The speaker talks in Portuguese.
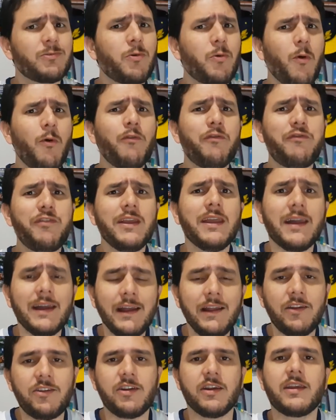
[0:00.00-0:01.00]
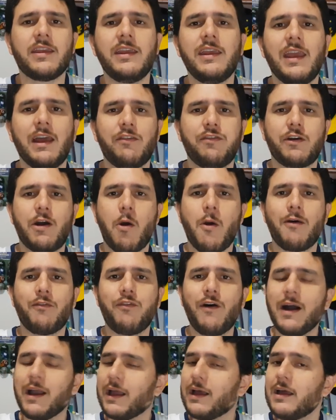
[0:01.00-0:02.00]
confiante que ia ficar com a
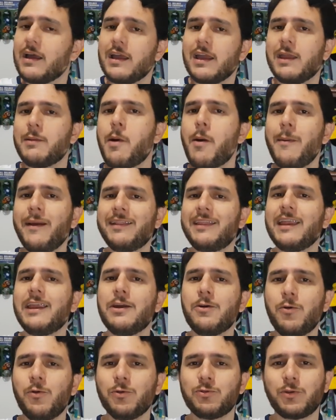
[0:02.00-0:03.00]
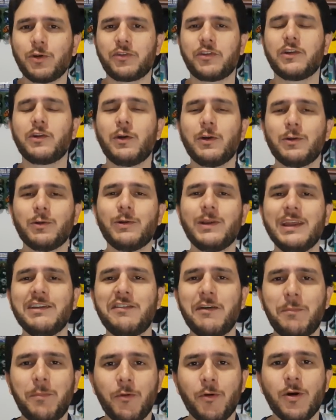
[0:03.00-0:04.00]
vaga. Em momento nenhum, o torcedor do
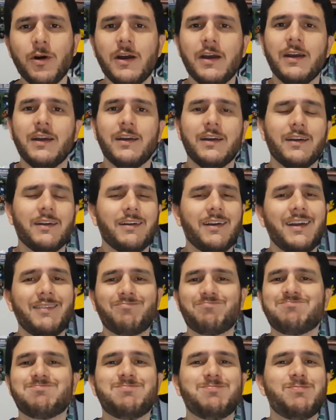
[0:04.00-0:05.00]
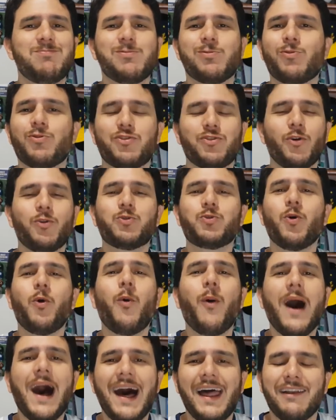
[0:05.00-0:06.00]
Liverpool é, soltou
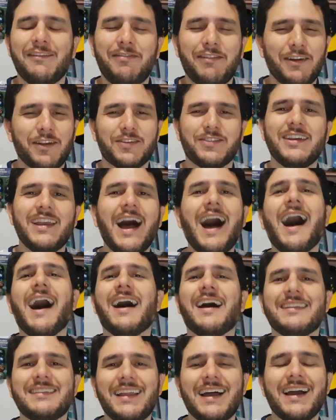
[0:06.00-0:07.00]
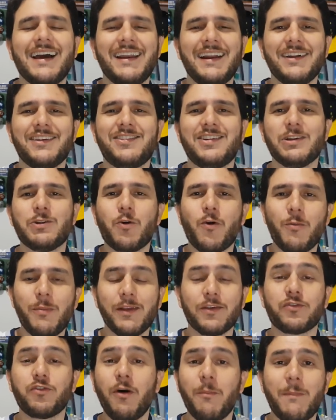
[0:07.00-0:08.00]
o ar e falou assim: ah, tá garantido.
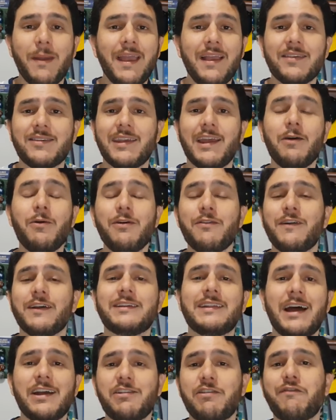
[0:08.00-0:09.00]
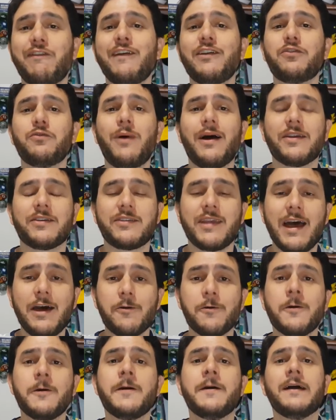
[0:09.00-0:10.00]
Começou bem, saiu em vantagem, fez o a
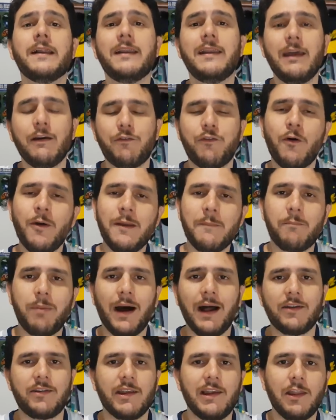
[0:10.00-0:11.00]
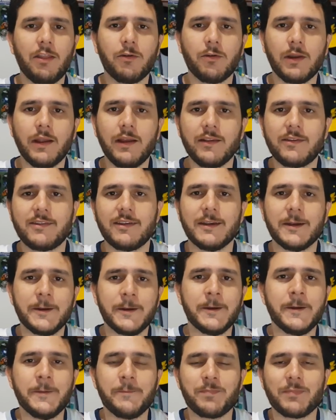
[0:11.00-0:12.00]
0 levou o um empate ali no lance
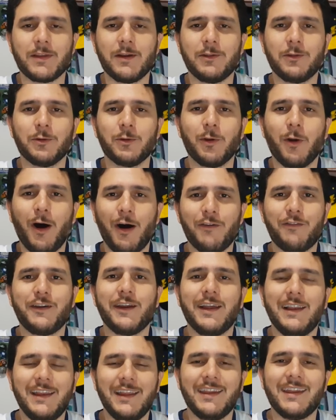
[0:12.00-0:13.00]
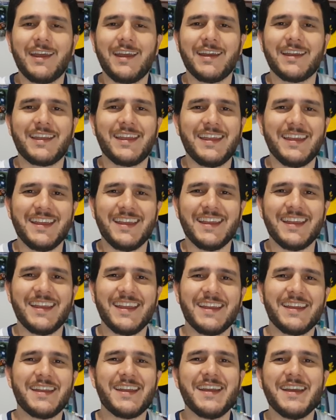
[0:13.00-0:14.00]
do Lovren ali, né?
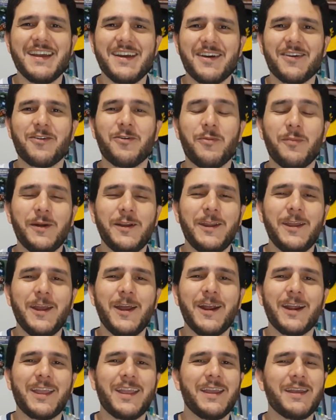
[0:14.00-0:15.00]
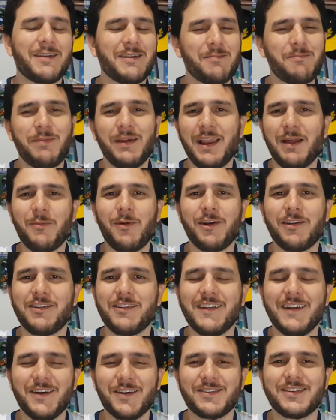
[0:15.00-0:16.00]
Que, com o Manier, que, que, pelo amor de
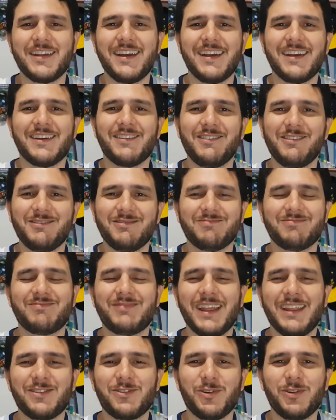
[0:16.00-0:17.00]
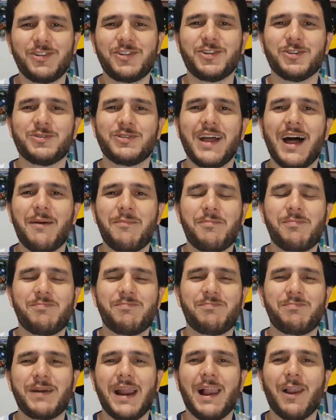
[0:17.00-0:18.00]
Deus, né? Tentou chutar
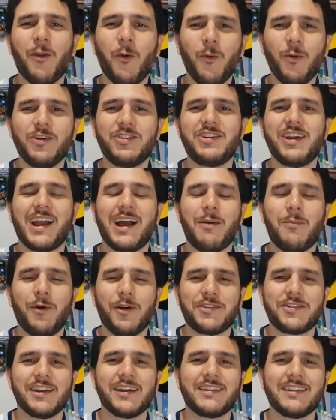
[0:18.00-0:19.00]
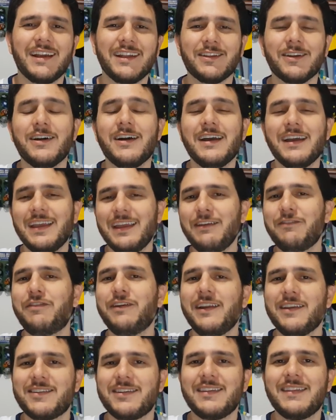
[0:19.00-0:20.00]
para longe e acabou acertando.
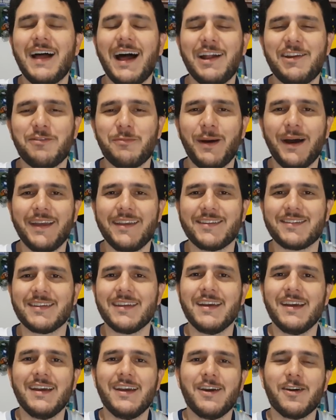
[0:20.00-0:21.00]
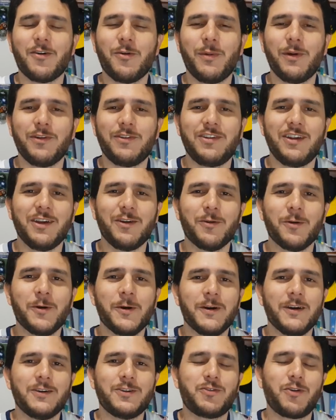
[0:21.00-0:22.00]
Infelicidade, mas como eu digo,
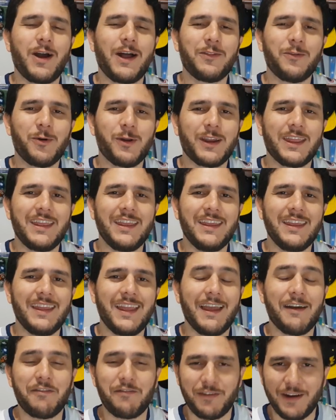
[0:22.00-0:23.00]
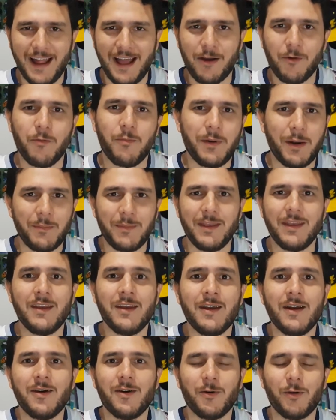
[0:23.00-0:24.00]
jogador que é fraco para
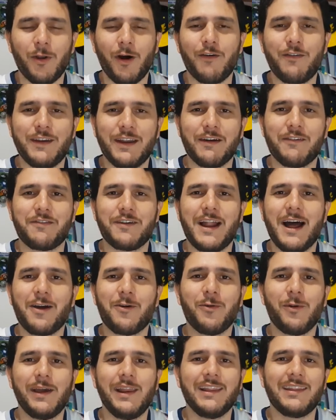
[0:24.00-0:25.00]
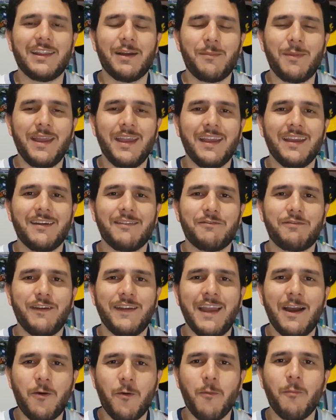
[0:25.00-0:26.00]
mim, o Lovren é fraco, ele também
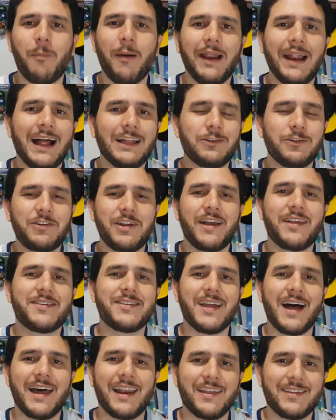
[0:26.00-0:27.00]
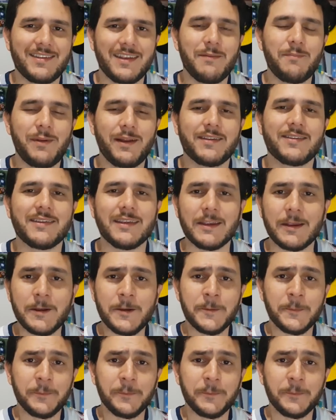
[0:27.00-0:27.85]
vem acompanhado de azar, é sempre assim.